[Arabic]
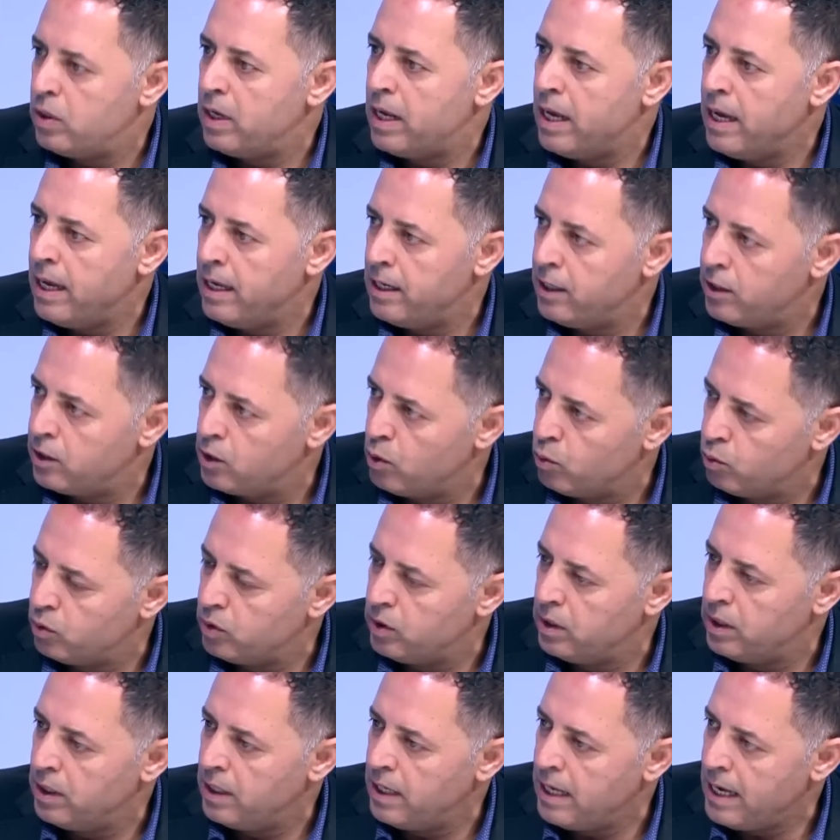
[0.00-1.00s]
لا
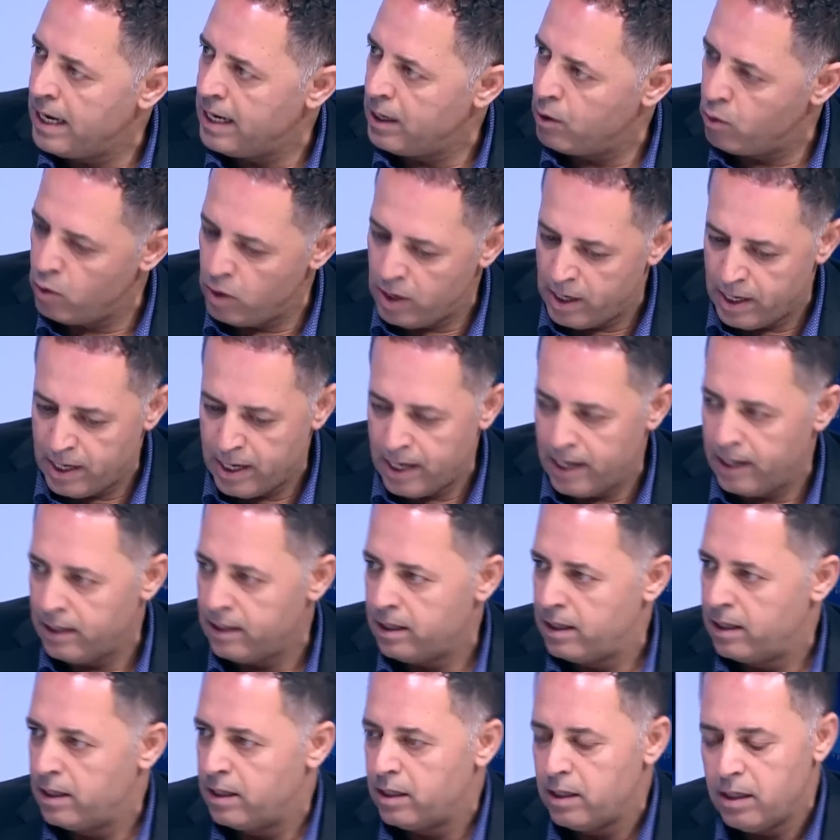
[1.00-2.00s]
للتوطين لا كل اللاءات
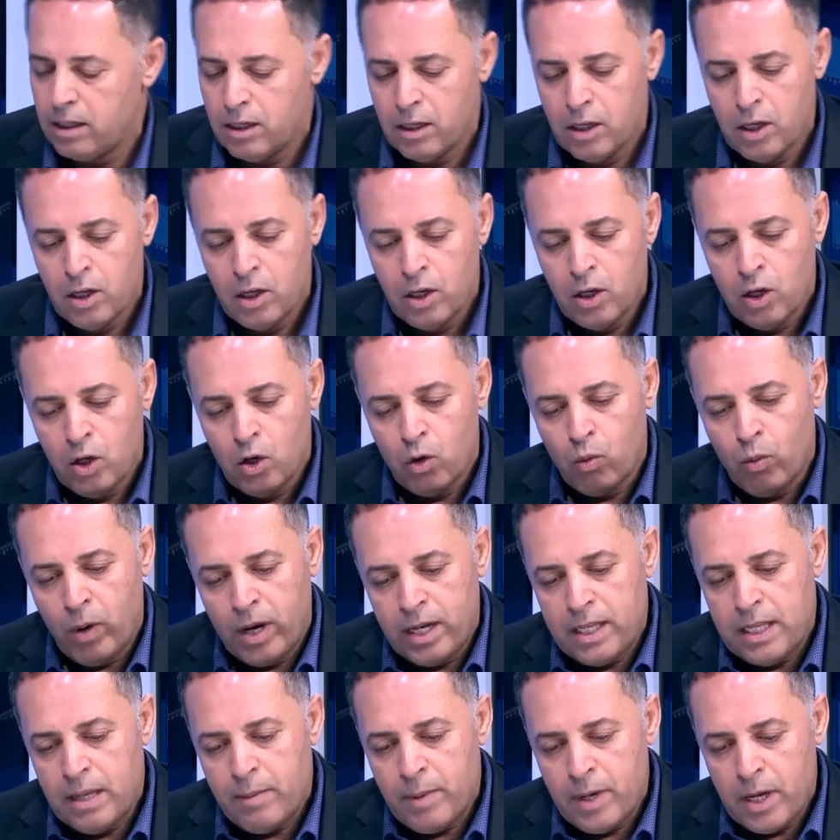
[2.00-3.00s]
هذه
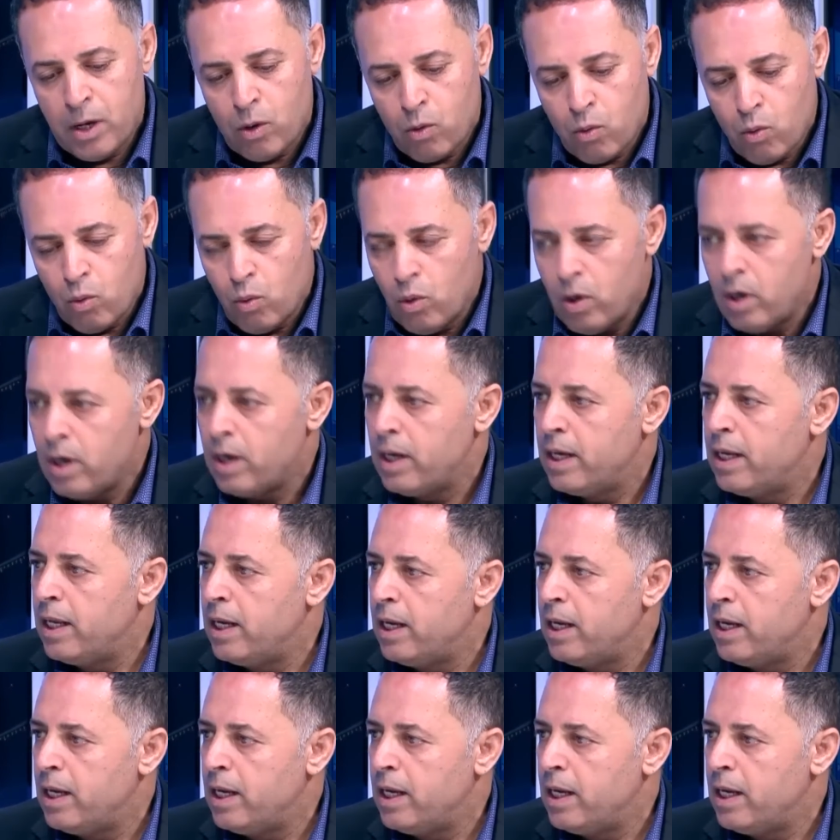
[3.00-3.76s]
وعندما يقول